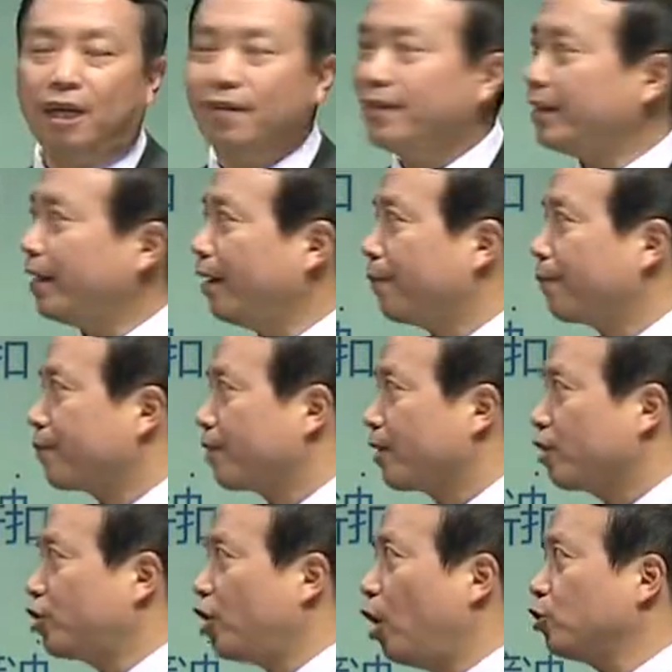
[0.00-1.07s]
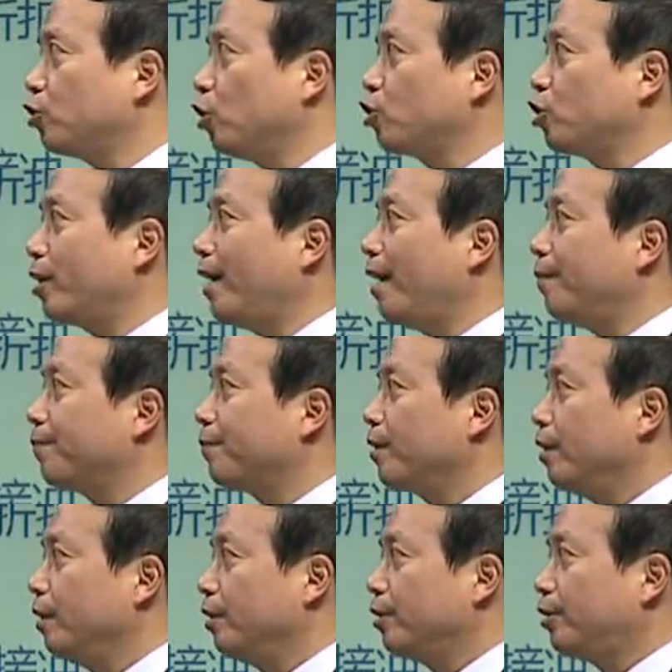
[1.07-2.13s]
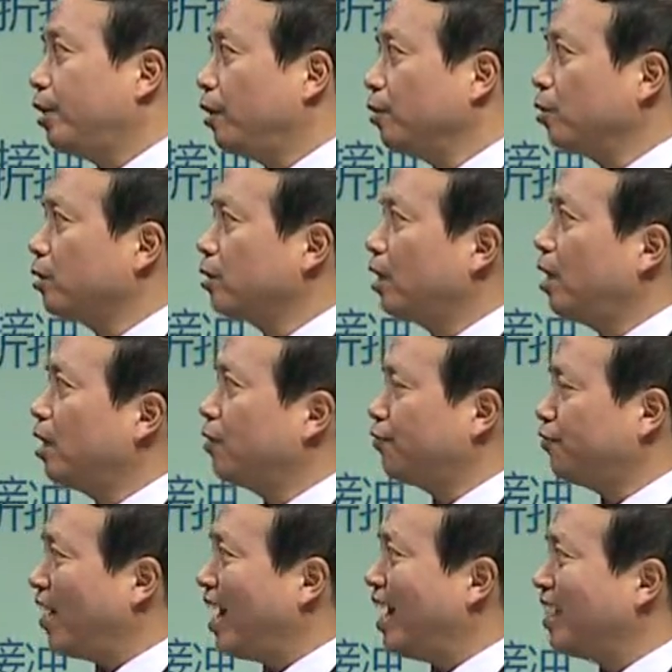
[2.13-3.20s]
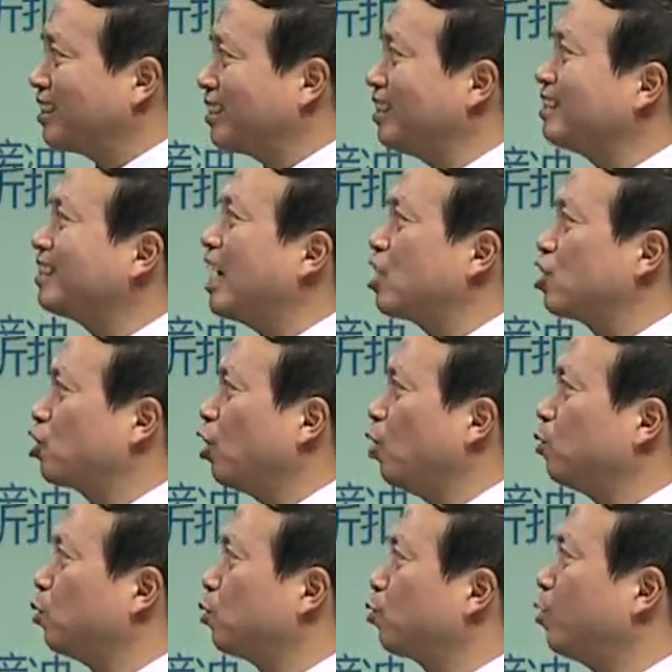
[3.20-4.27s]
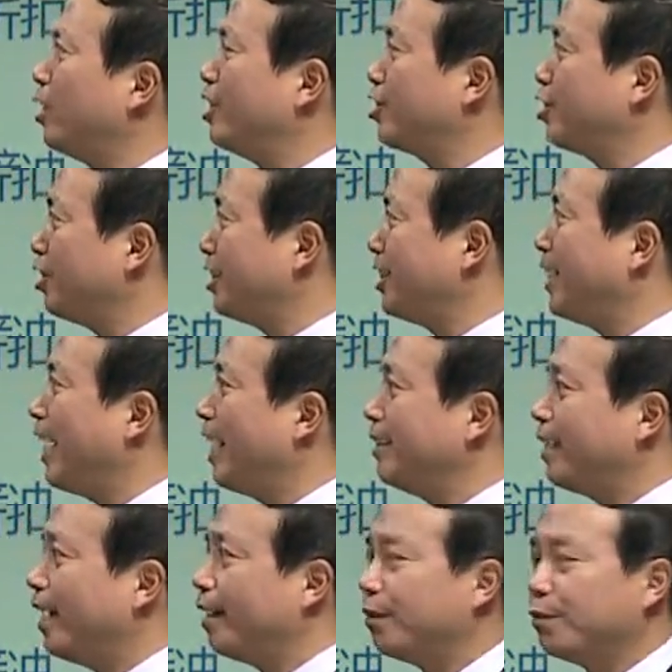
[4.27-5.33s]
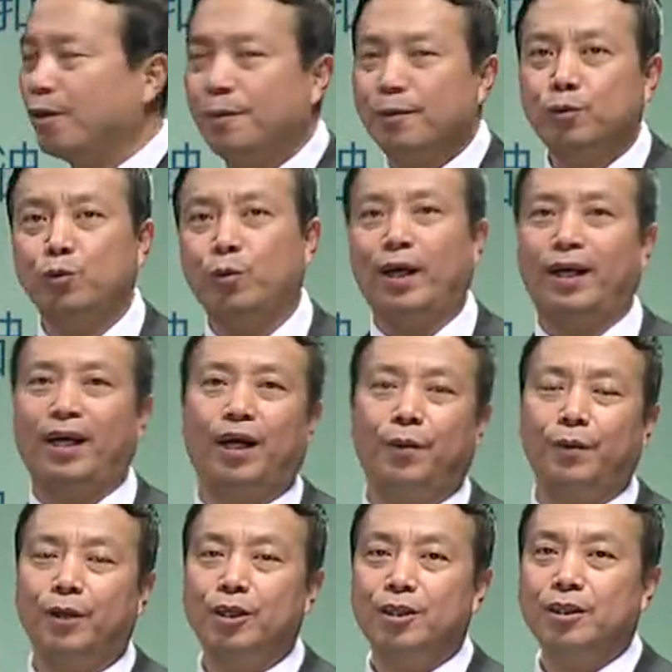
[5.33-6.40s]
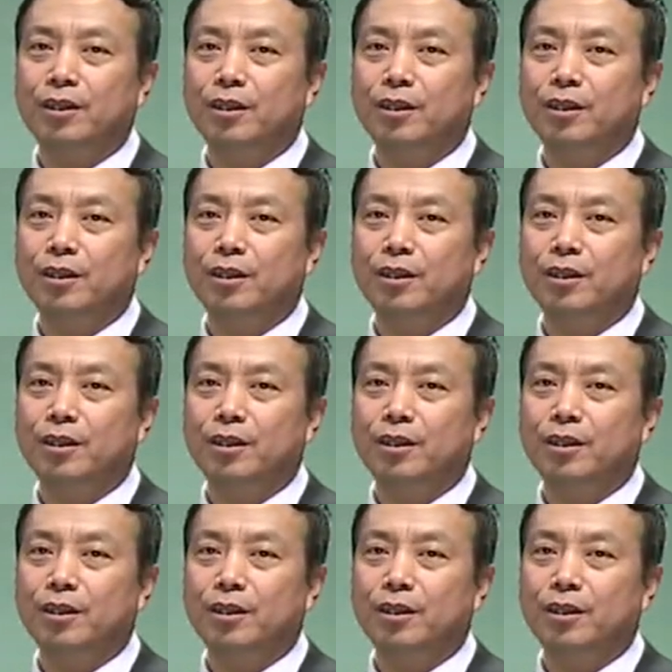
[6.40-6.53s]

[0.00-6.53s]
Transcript: 个问题：销售折让。销售折让发生在收入确认之前的，我们注会考过。